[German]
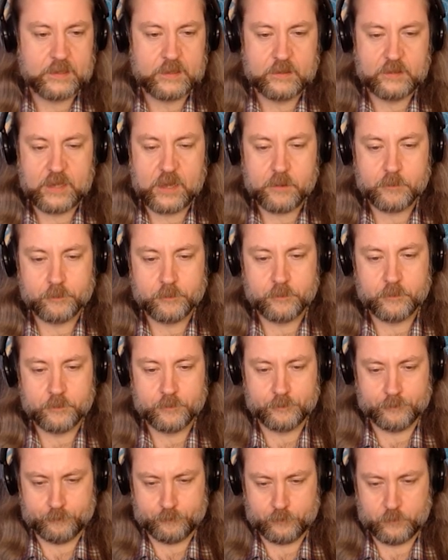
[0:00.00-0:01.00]
Ja,
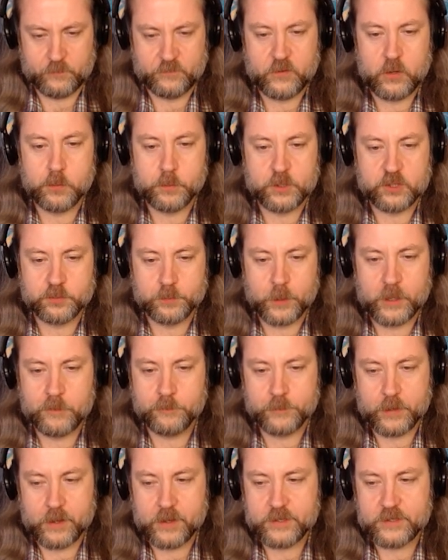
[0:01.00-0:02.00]
wir überspringen
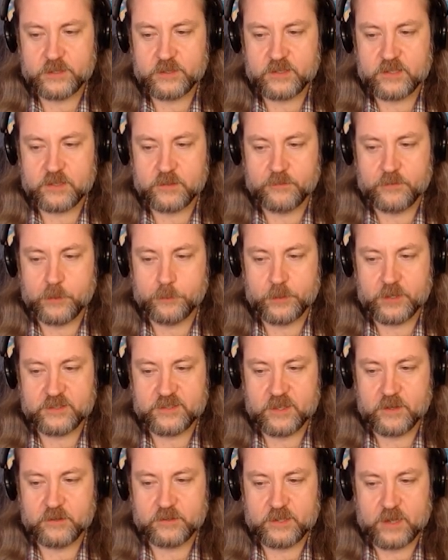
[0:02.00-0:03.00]
beides,
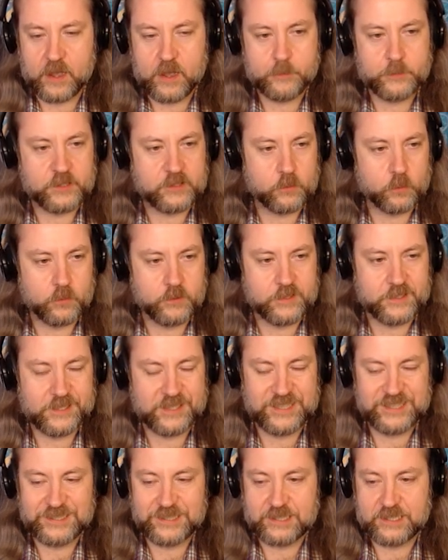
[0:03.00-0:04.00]
verbessern damit
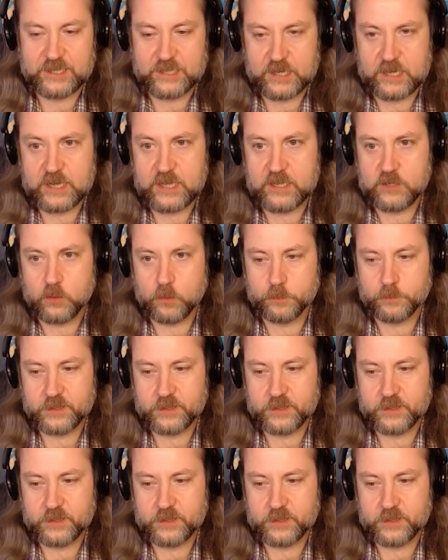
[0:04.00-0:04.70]
unseren Drilling um